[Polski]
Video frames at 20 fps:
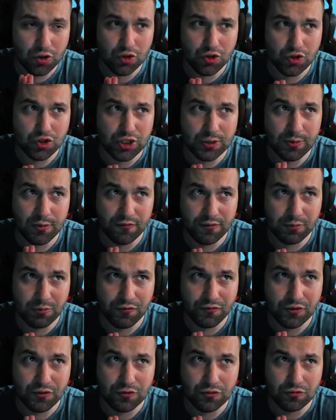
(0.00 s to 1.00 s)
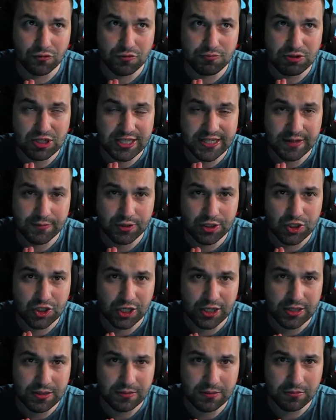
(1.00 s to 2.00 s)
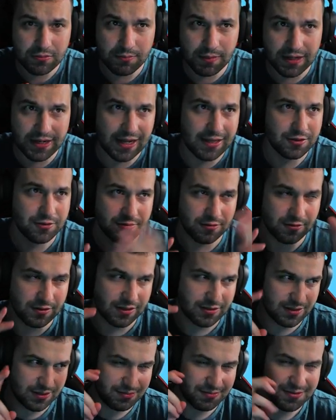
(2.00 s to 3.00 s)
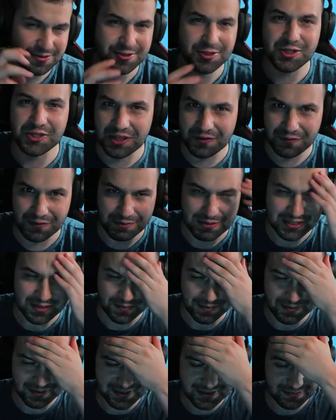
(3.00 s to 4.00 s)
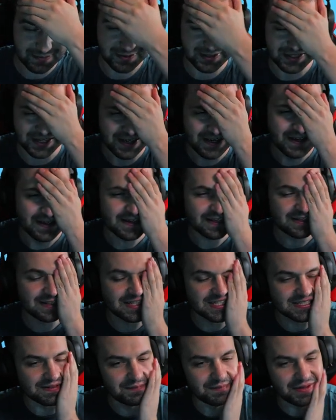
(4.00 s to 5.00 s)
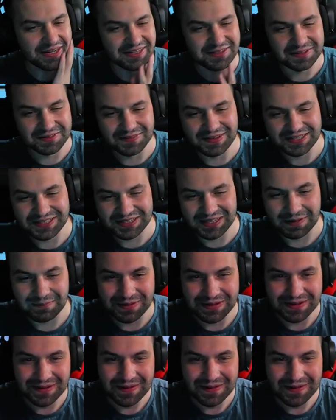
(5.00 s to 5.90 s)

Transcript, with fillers: 7 y, filmów przez cały tydzień? Maraton. No, codziennie filmy są po prostu, Boże. Ja to nazywam maratonem jak debil.